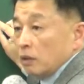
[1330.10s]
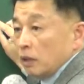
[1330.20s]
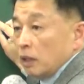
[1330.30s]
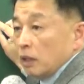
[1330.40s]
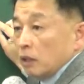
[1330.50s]

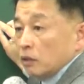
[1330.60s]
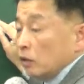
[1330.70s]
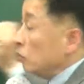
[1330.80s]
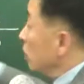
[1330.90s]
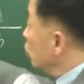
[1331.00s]
이게
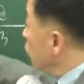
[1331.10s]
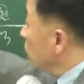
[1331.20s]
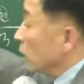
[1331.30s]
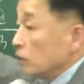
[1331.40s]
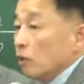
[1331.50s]
전체
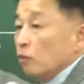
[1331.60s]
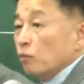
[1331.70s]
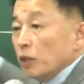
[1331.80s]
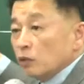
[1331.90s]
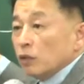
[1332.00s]
수익에서 뭐
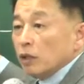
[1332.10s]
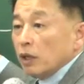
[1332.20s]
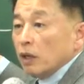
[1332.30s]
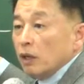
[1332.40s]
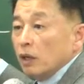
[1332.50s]
빼줘야 돼요.